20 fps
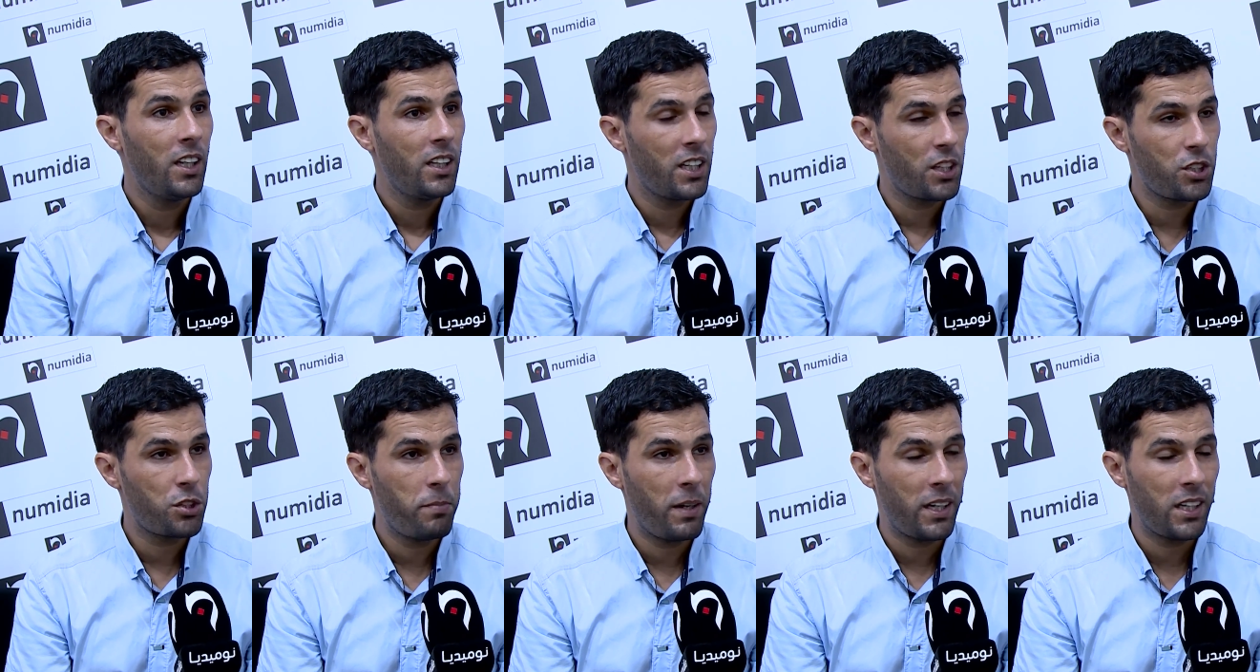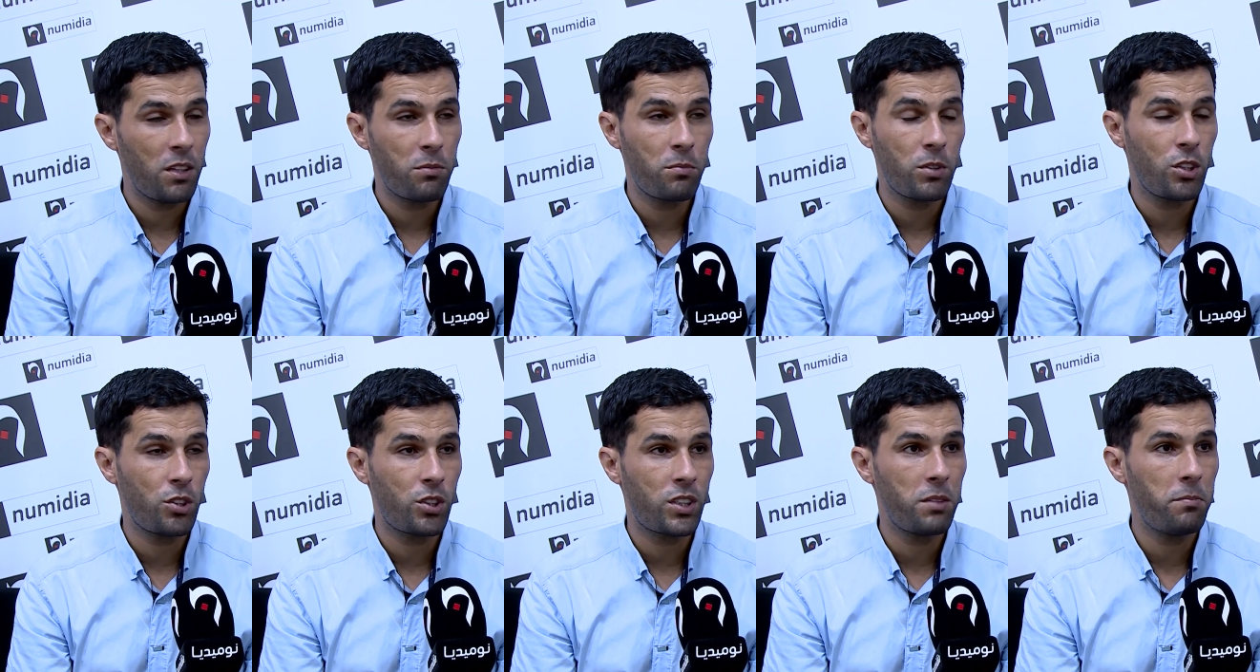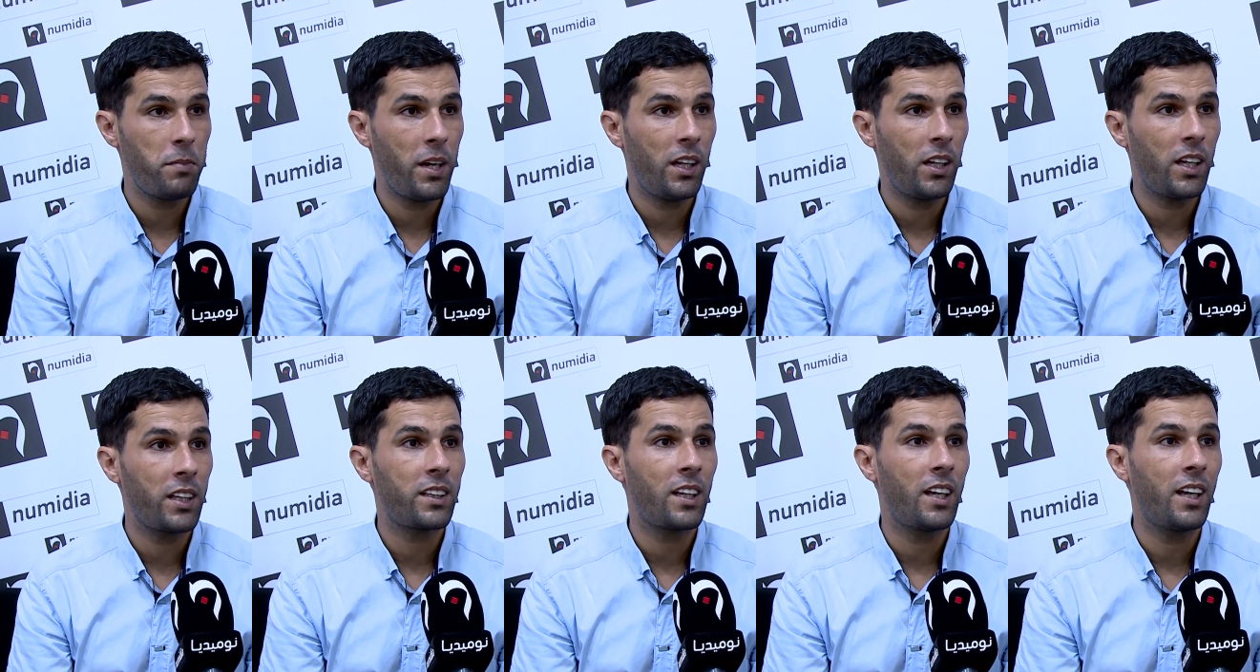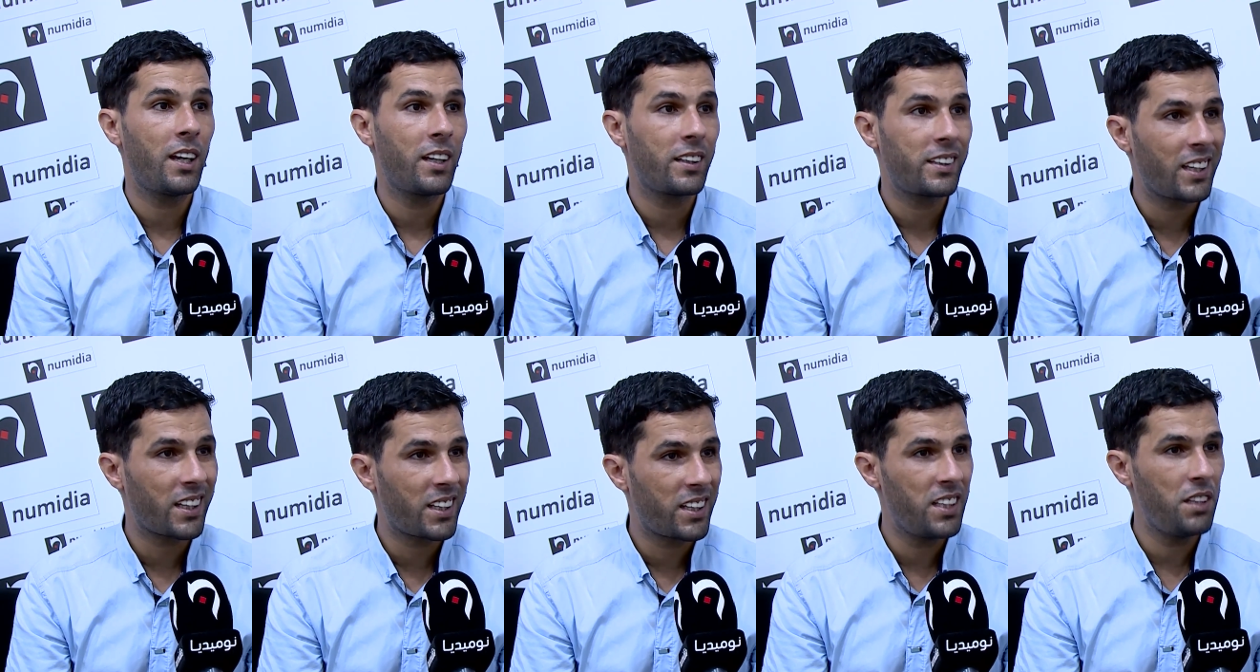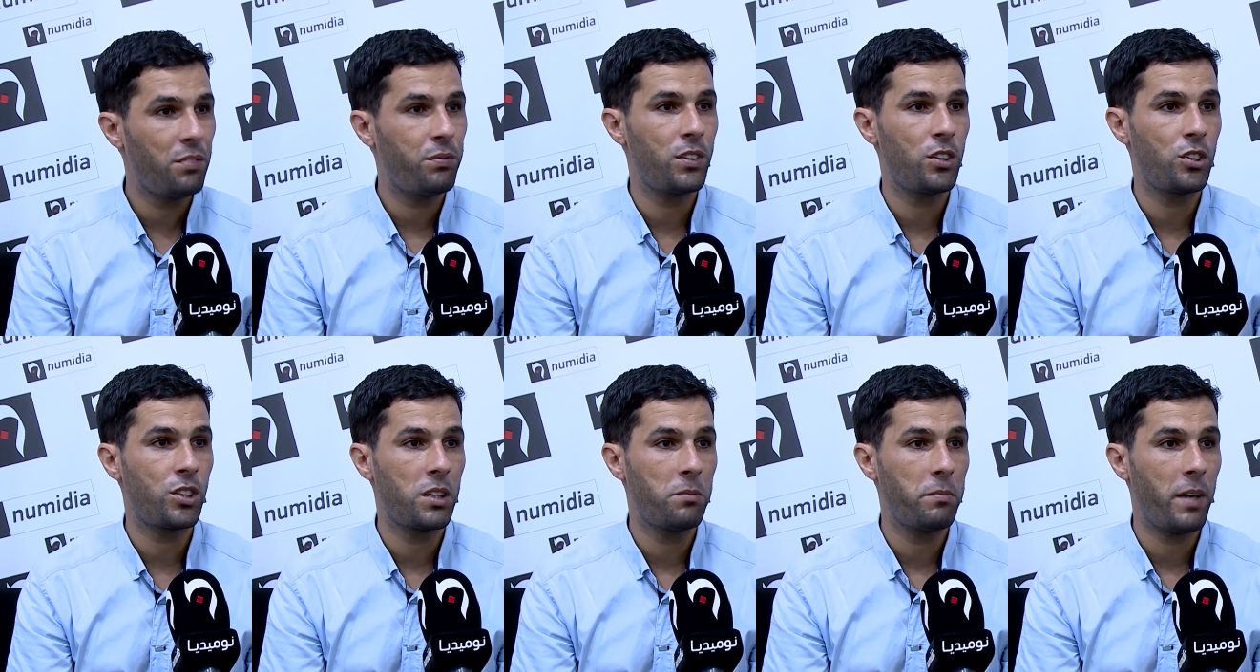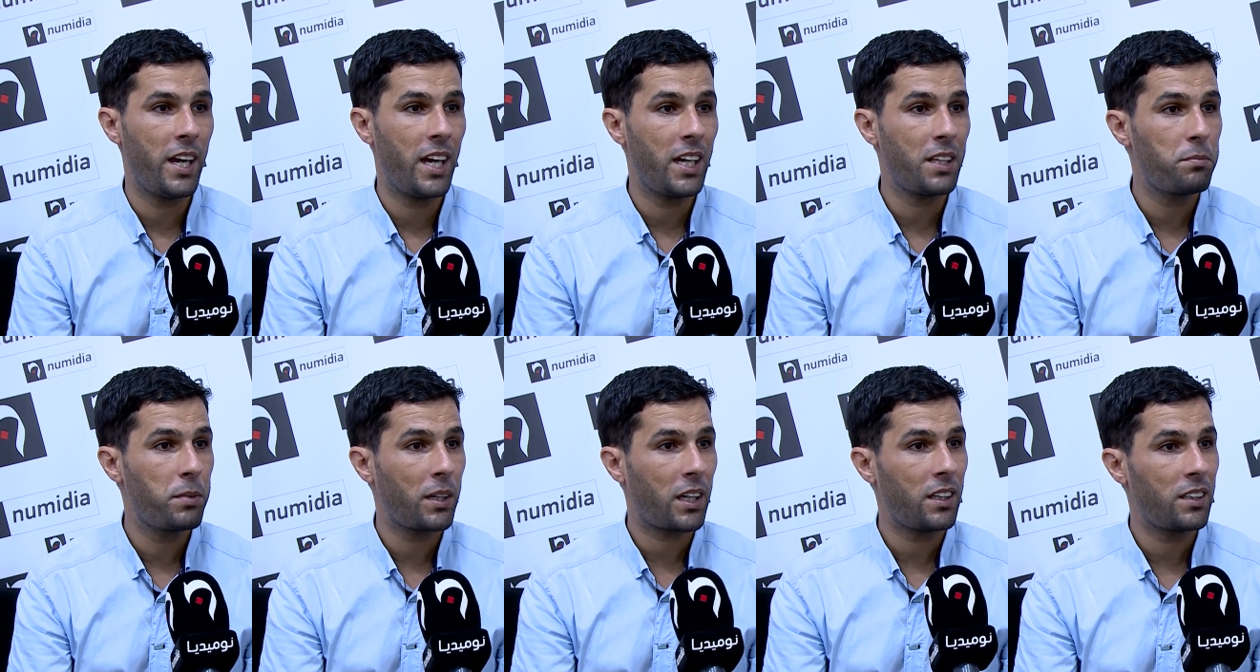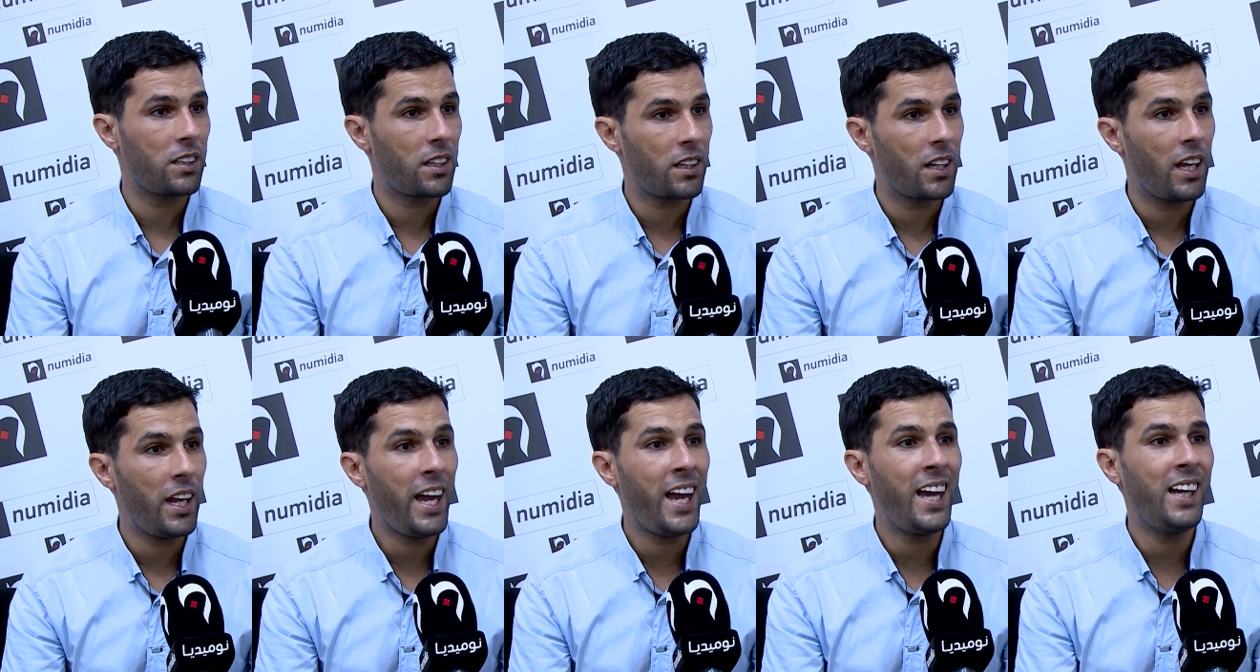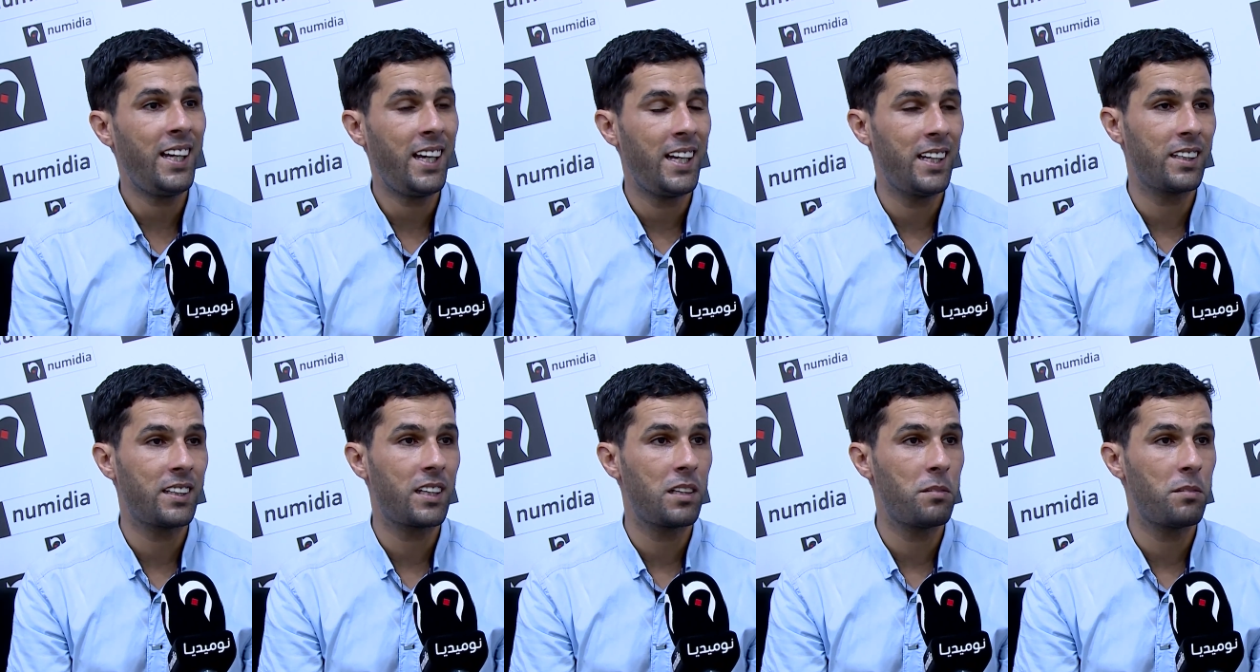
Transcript: يجب عليهم الاجتماعات آه، تكثيف الاجتماعات بقدر حلحلة